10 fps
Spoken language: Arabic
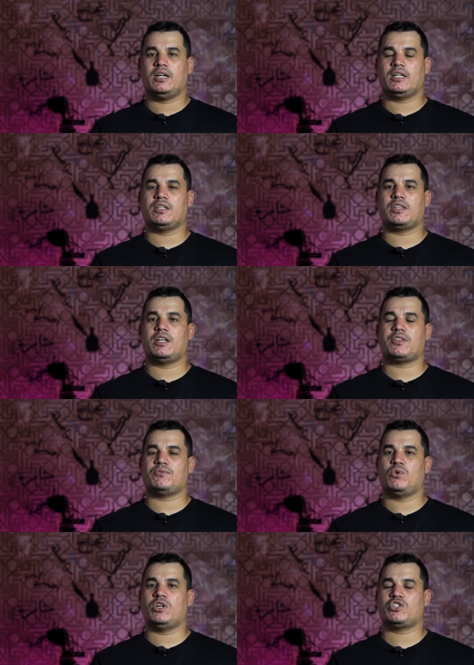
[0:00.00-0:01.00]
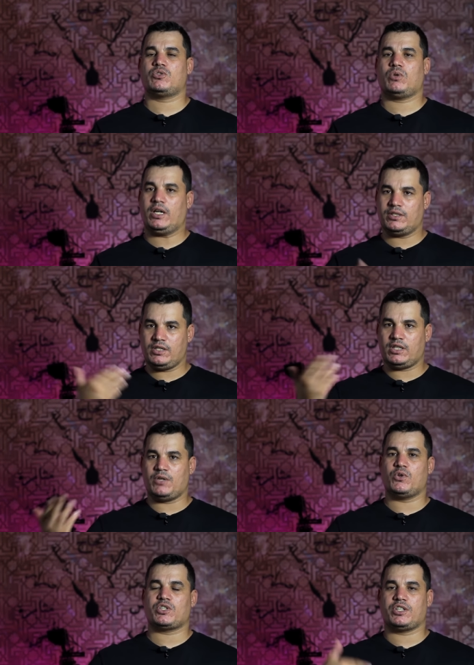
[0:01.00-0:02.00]
عندي ثلاث أفواج وراح تزيد
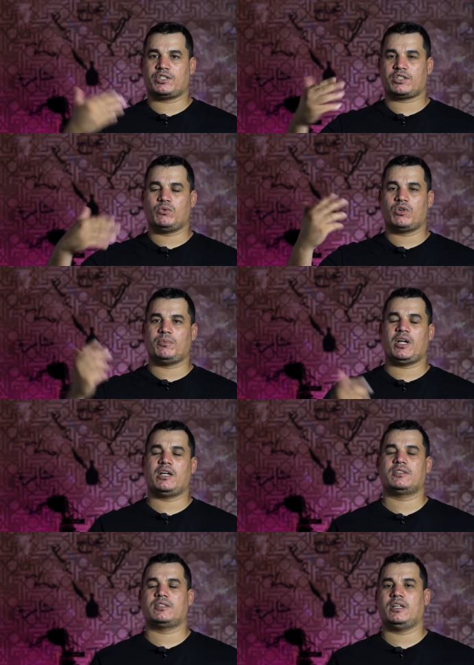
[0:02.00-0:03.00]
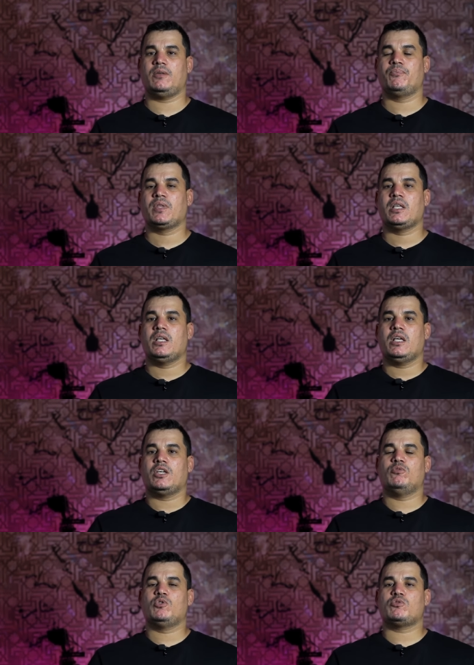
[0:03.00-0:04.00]
أفواج هذه تتطور مع السنة
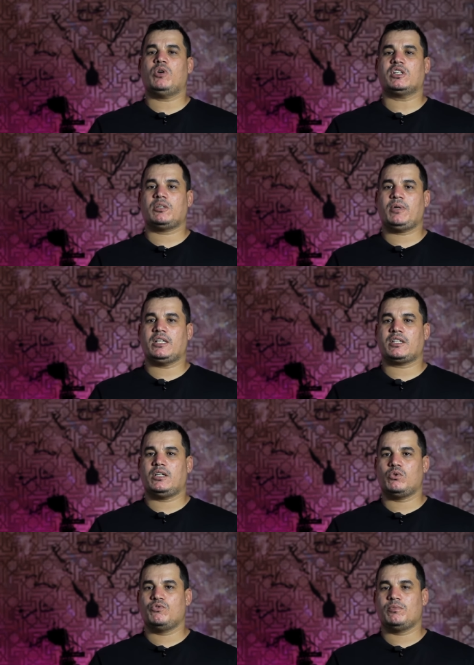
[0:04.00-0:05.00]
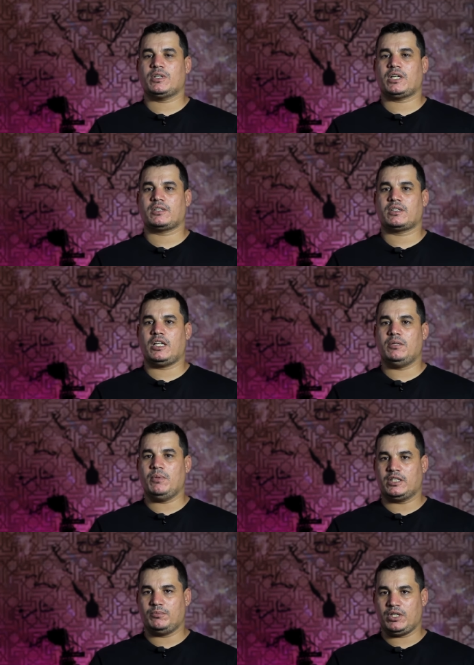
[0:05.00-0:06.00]
يوم الجمعة صباحا راح نكون في مدرسة
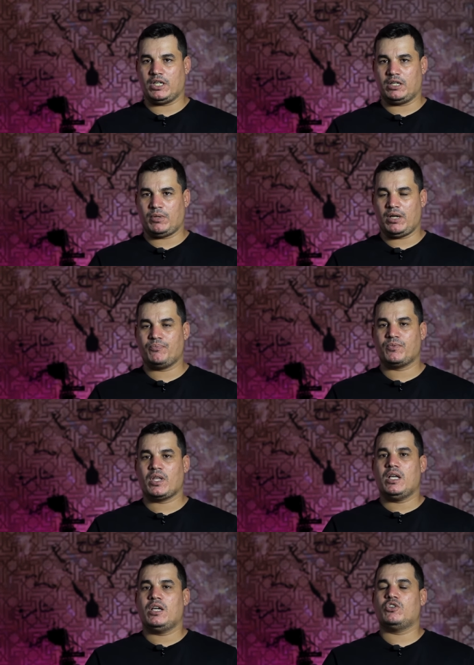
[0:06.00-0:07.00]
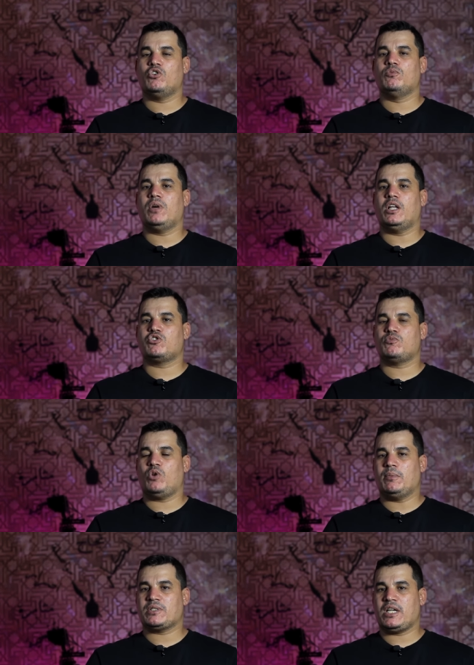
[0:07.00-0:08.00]
المهد بقلمة يوم
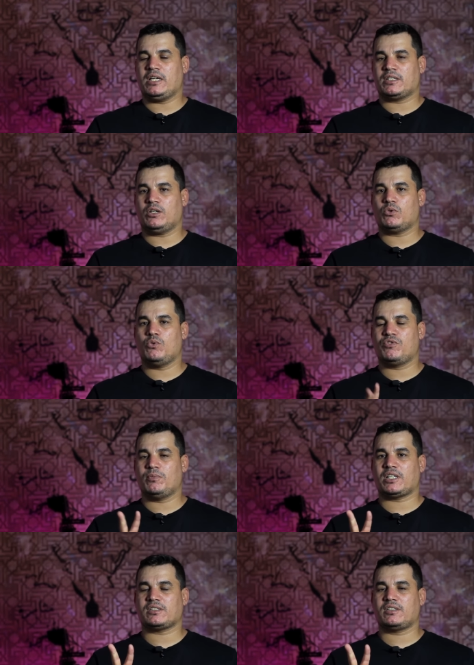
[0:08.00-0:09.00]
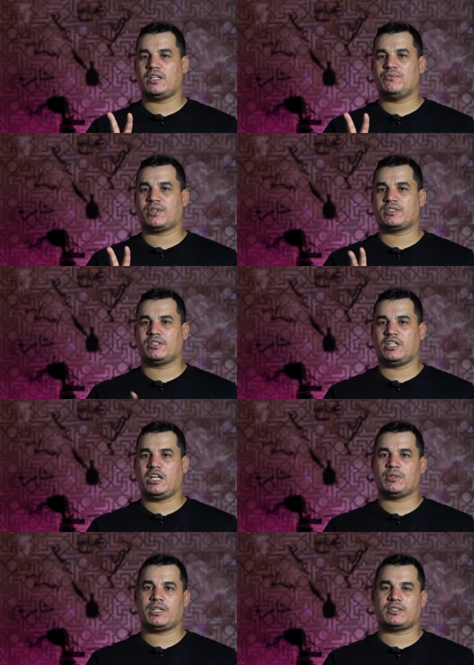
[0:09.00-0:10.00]
الجمعة مساء راح نكون في مدرستين في
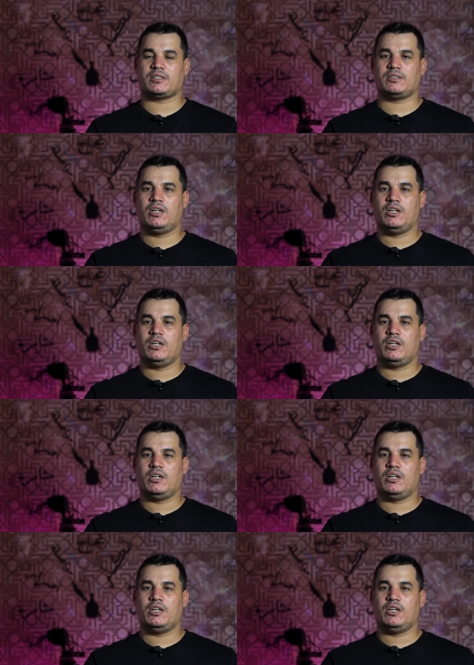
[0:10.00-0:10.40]
قسنطينة مدرسة